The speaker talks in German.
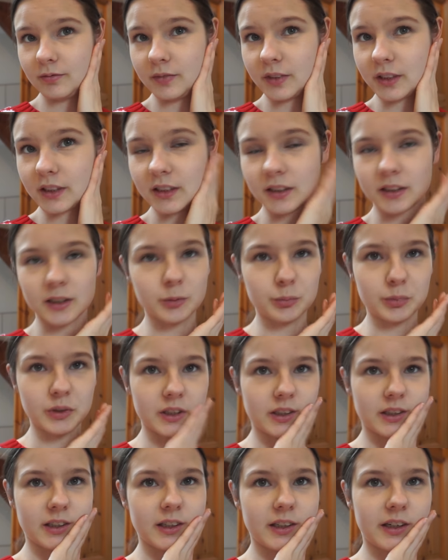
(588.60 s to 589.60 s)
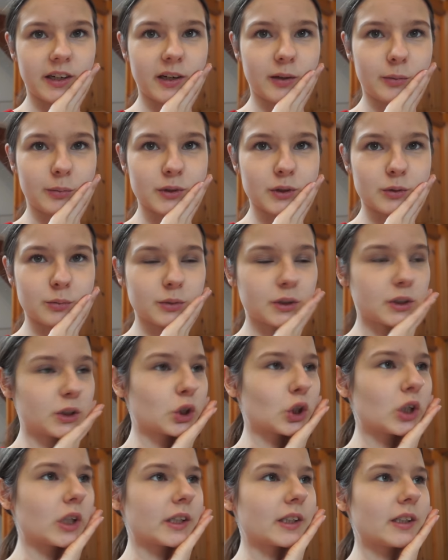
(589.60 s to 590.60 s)
Wie gesagt, ich bin da ja immer so ein bisschen
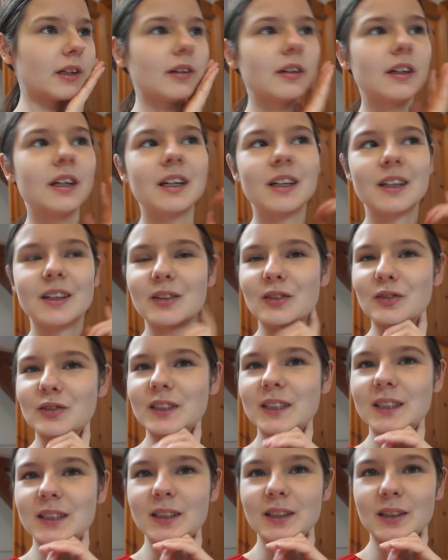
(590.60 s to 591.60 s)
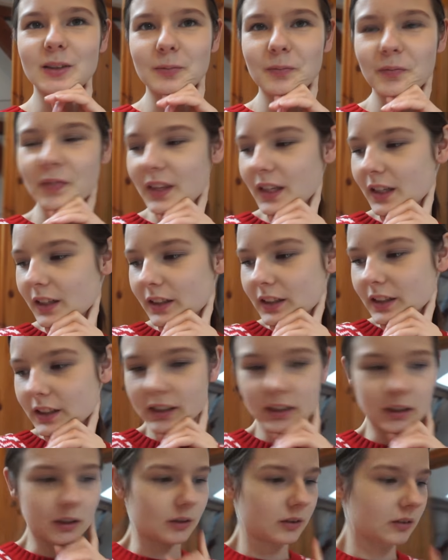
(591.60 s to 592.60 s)
schlichter, wisst ihr.
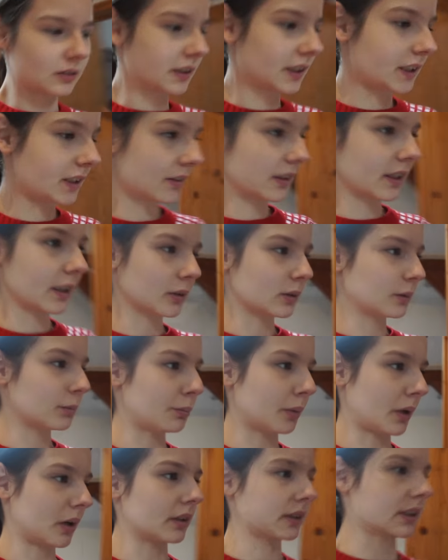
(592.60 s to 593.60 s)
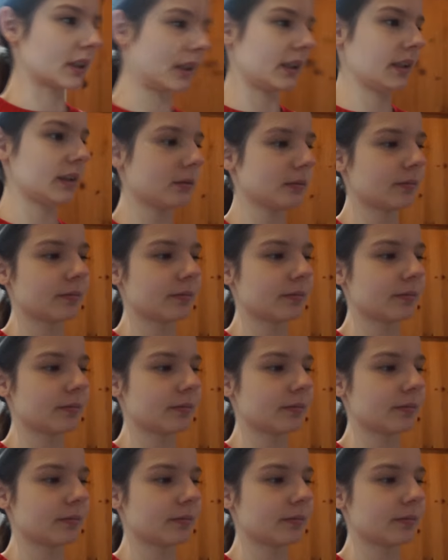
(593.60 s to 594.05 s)
Genau, und jetzt werde ich aus dem Bad gehen